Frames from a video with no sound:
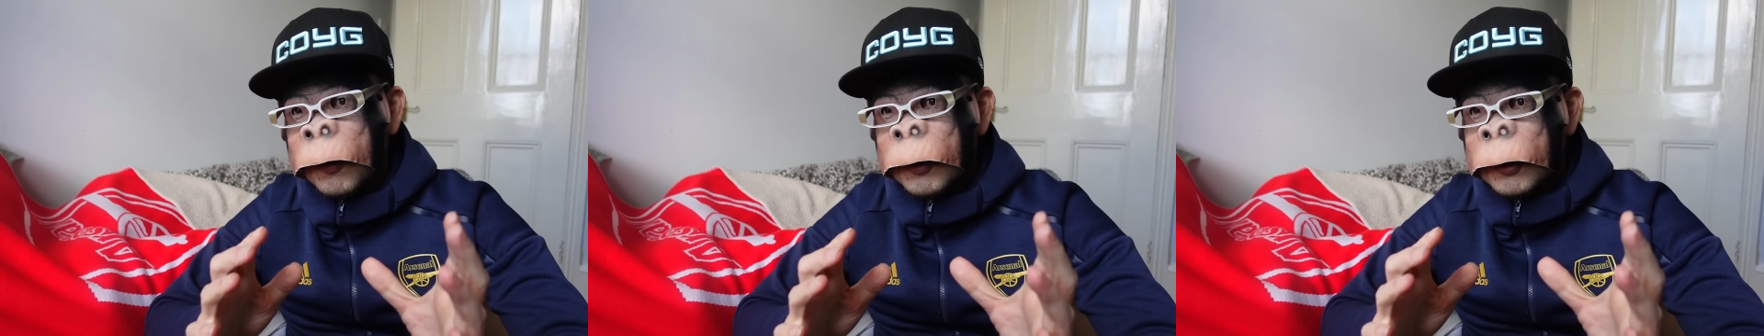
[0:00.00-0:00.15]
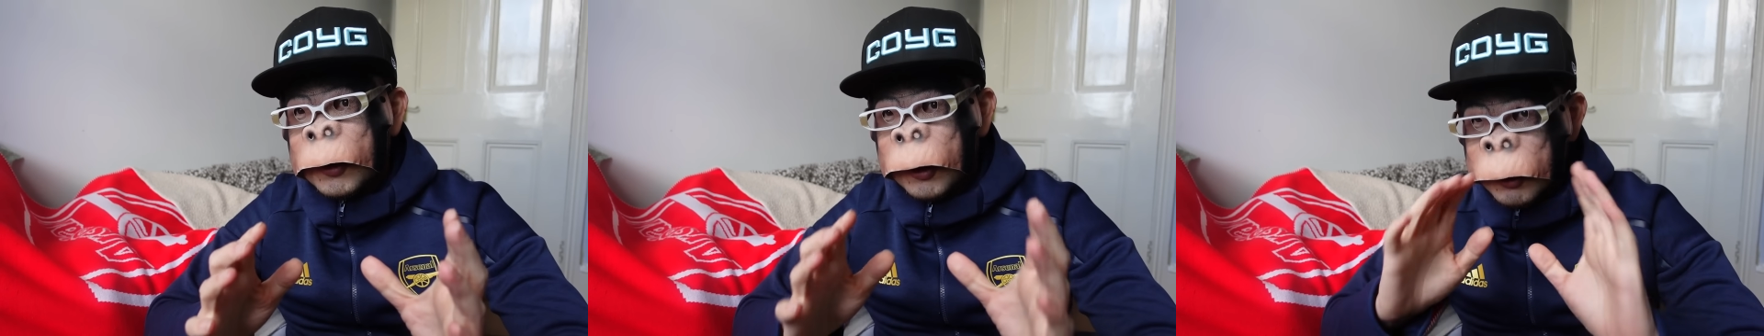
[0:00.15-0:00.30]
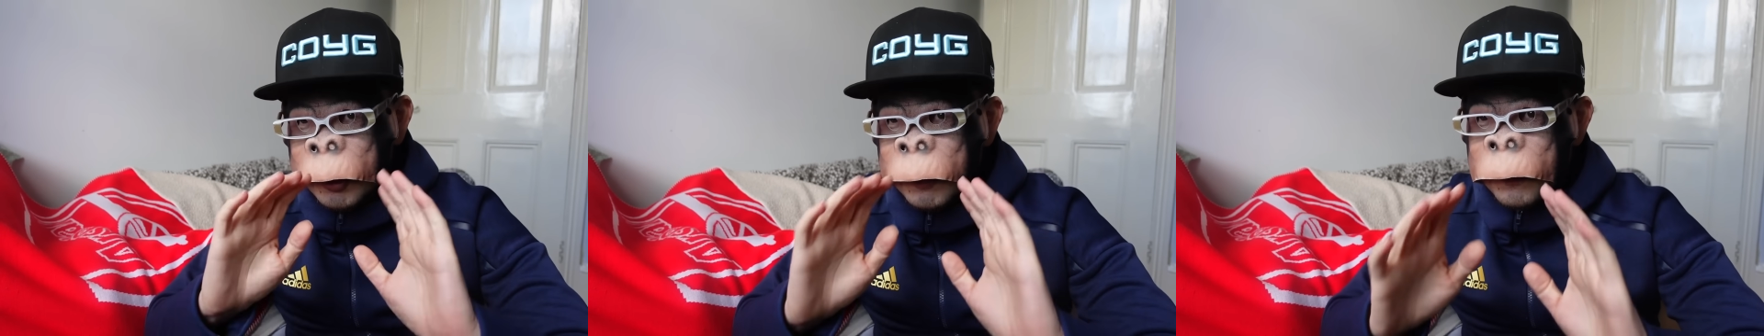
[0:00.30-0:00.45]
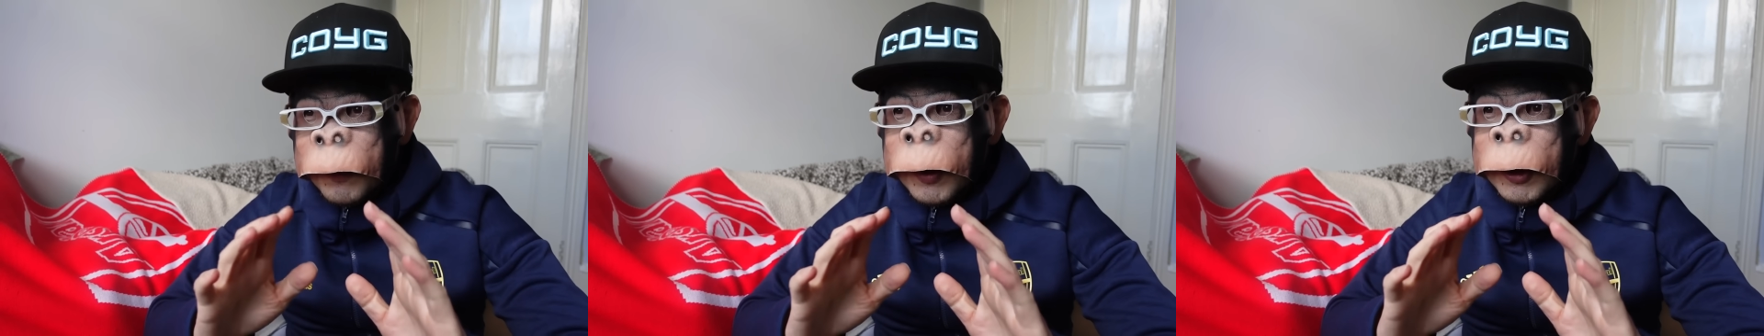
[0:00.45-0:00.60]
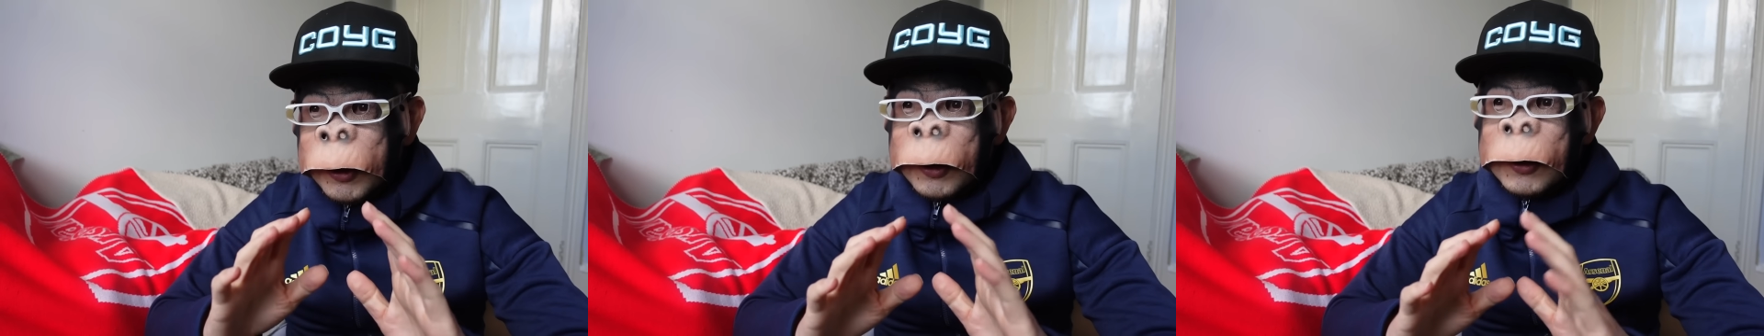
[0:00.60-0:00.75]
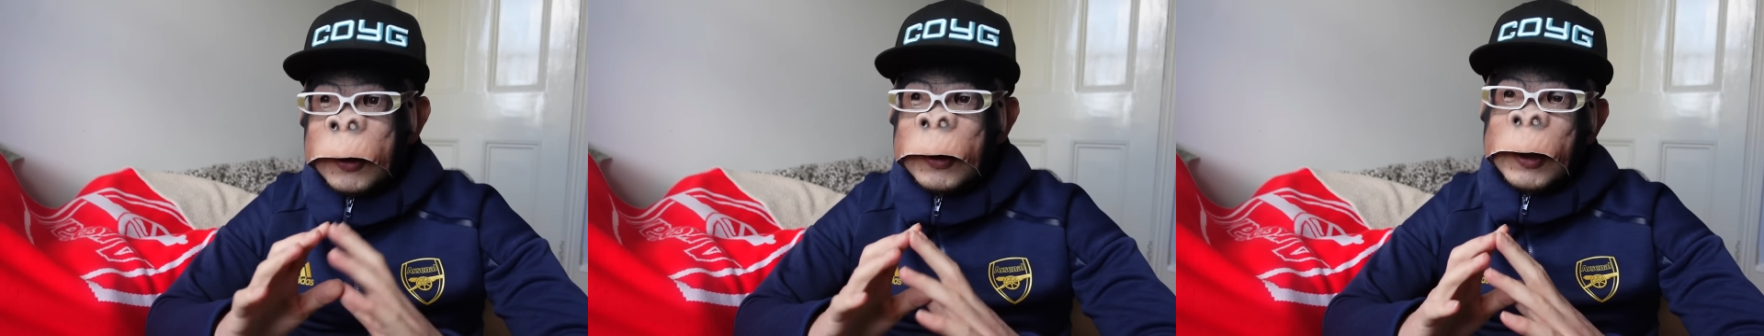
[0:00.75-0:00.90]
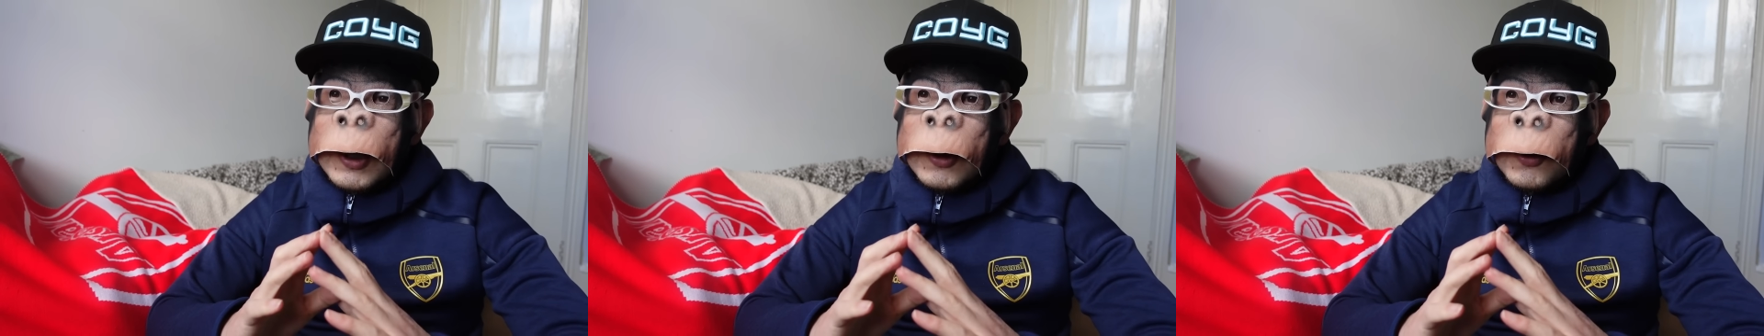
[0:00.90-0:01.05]
現したティンバーなん
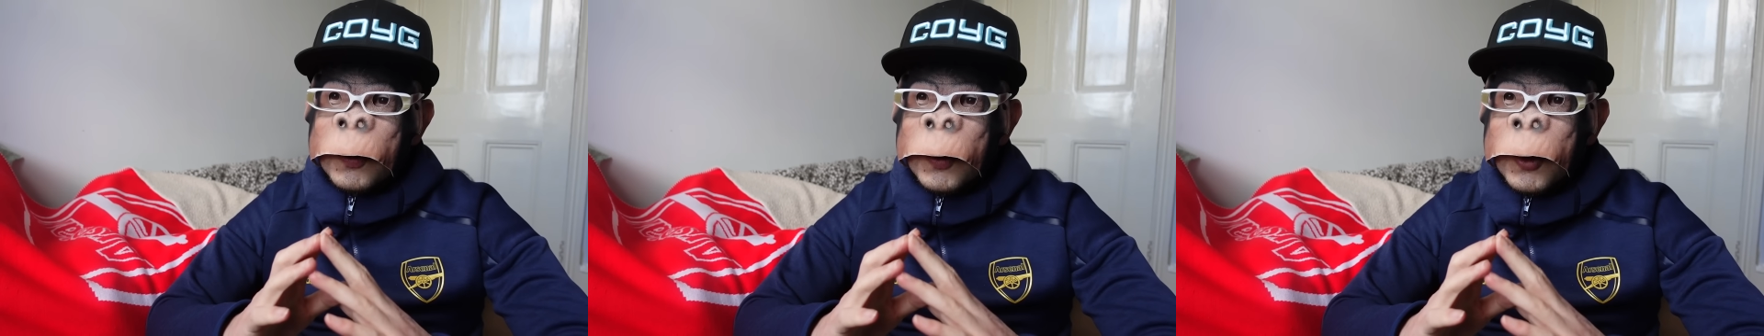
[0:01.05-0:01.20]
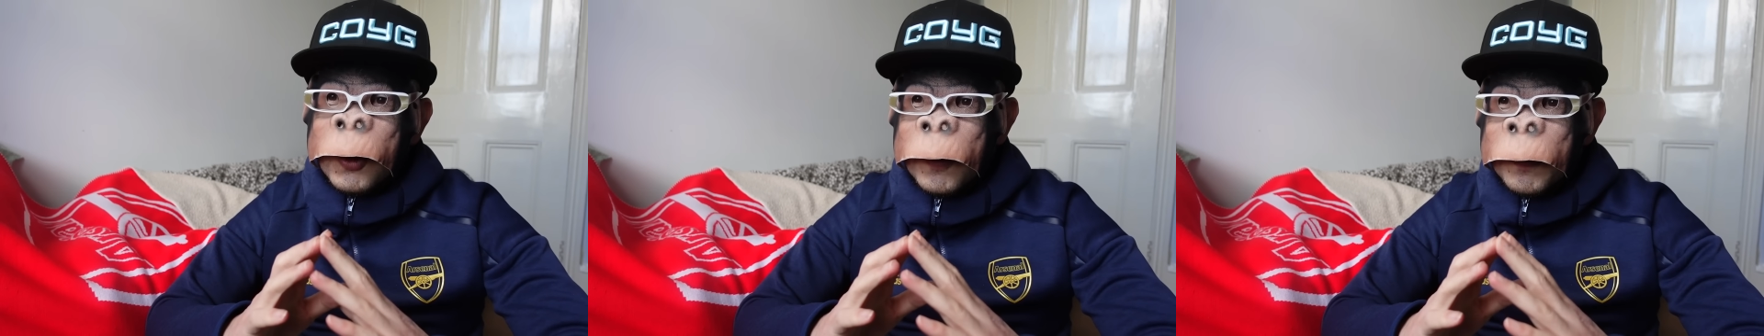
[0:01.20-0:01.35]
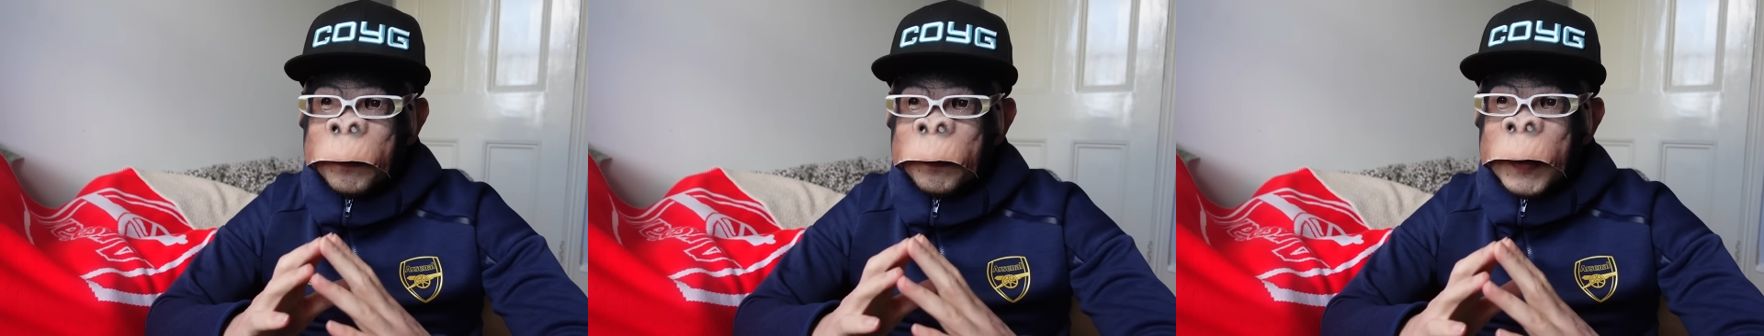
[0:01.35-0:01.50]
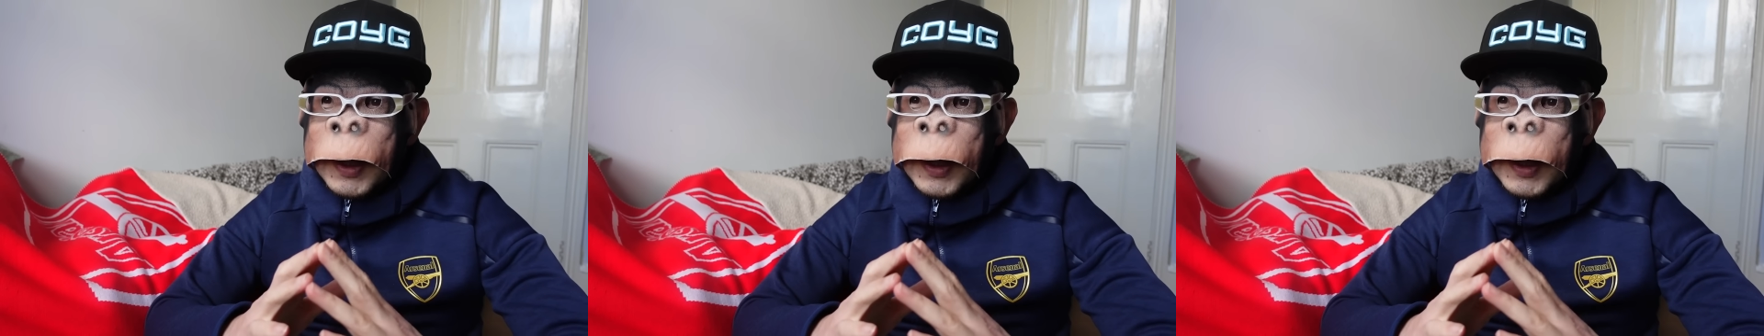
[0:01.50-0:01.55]
ですけれども、